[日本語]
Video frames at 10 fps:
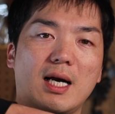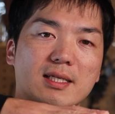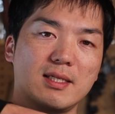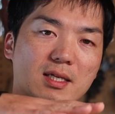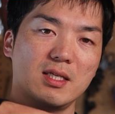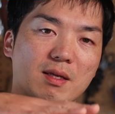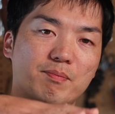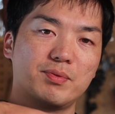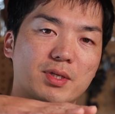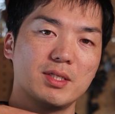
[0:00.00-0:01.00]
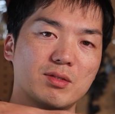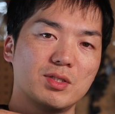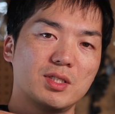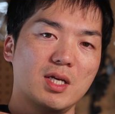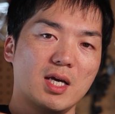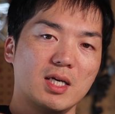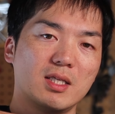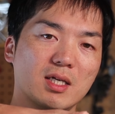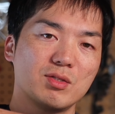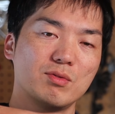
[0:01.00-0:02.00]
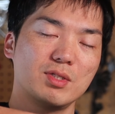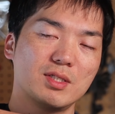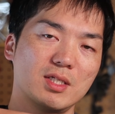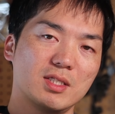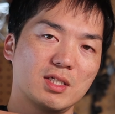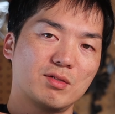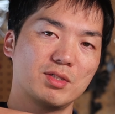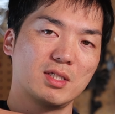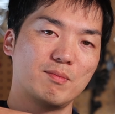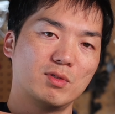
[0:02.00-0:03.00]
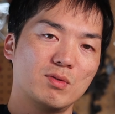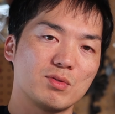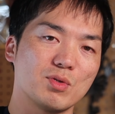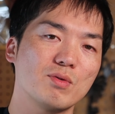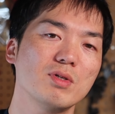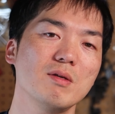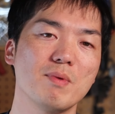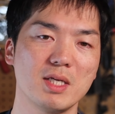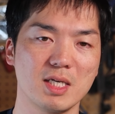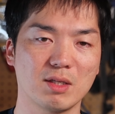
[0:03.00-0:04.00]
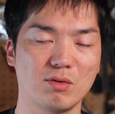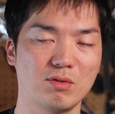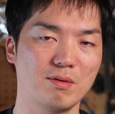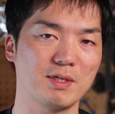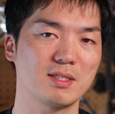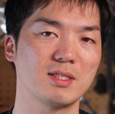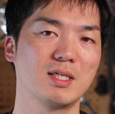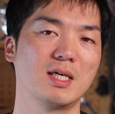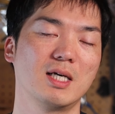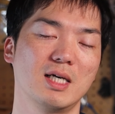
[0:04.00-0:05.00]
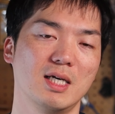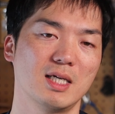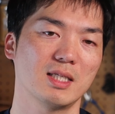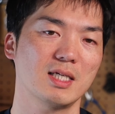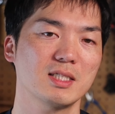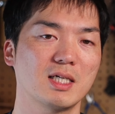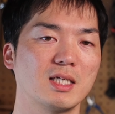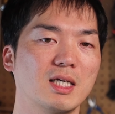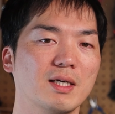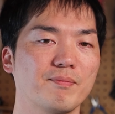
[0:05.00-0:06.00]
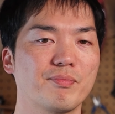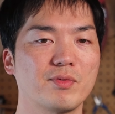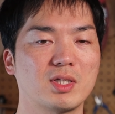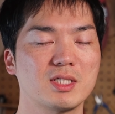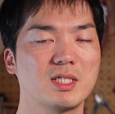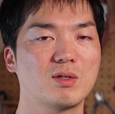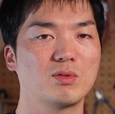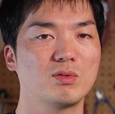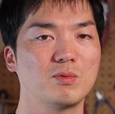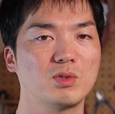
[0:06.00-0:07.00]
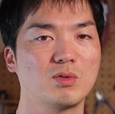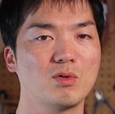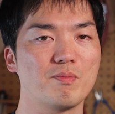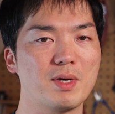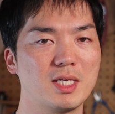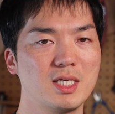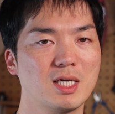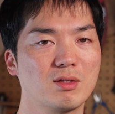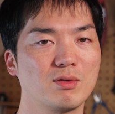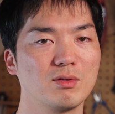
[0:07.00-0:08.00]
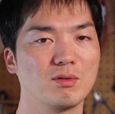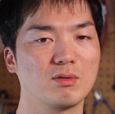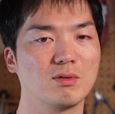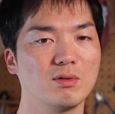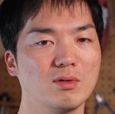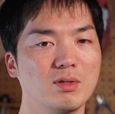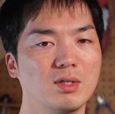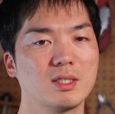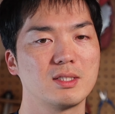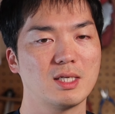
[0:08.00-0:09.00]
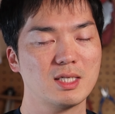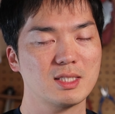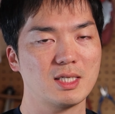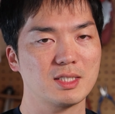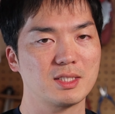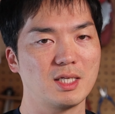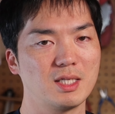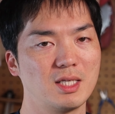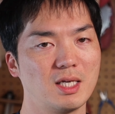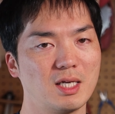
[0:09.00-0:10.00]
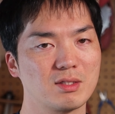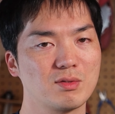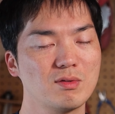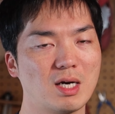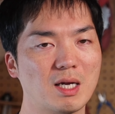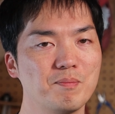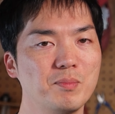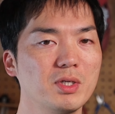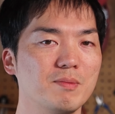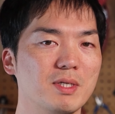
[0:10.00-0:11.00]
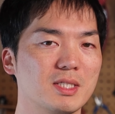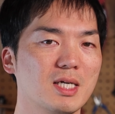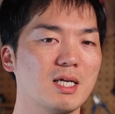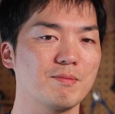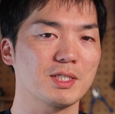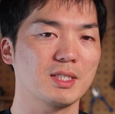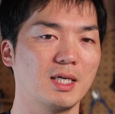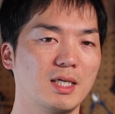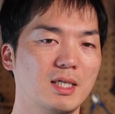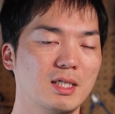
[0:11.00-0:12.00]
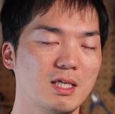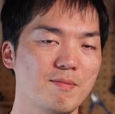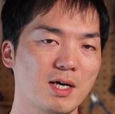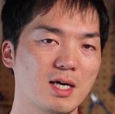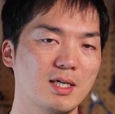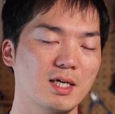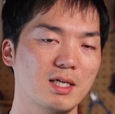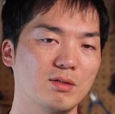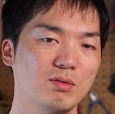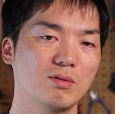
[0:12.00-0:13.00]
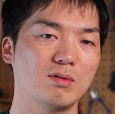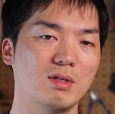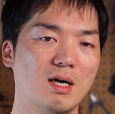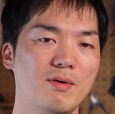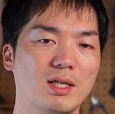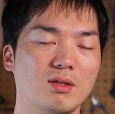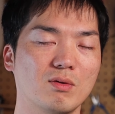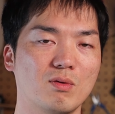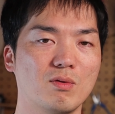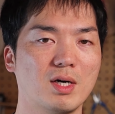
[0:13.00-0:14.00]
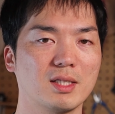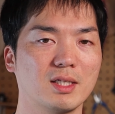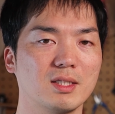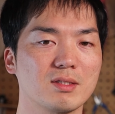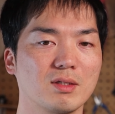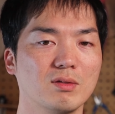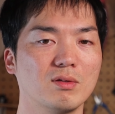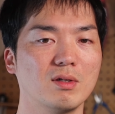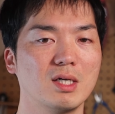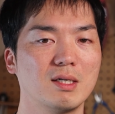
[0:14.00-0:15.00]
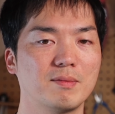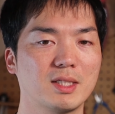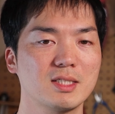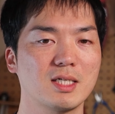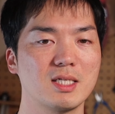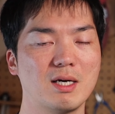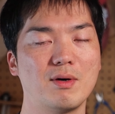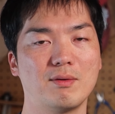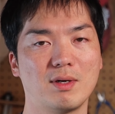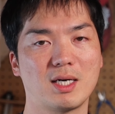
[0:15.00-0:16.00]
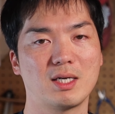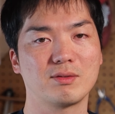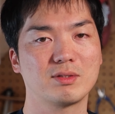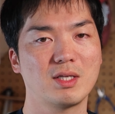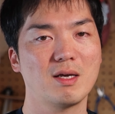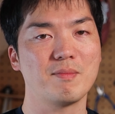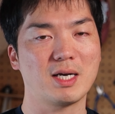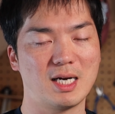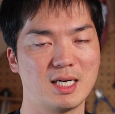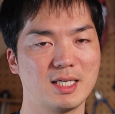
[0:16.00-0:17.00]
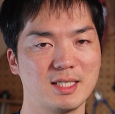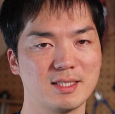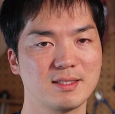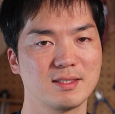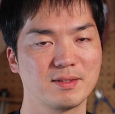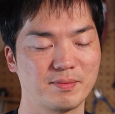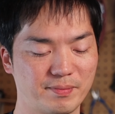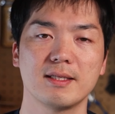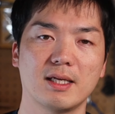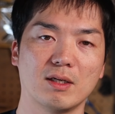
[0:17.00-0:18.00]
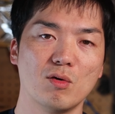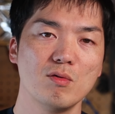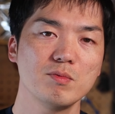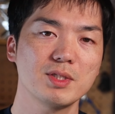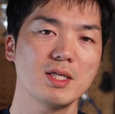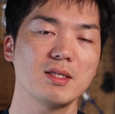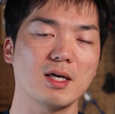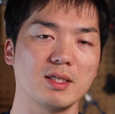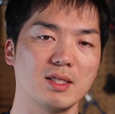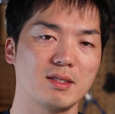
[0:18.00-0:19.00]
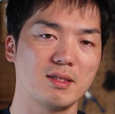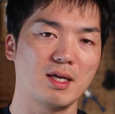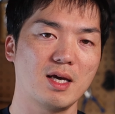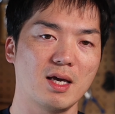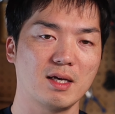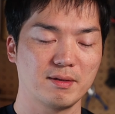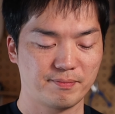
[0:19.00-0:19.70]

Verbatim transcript: う重ねてプレスして板状に接着したものを俗にベニヤと呼んでます。確かに私が子供の頃ベニヤというとザラザラしていてすごく荒っぽいイメージがありました。今考えるとラワンの合板なんですけどま確かにラワンは軽くて目が粗いです。ただホームセンターに行って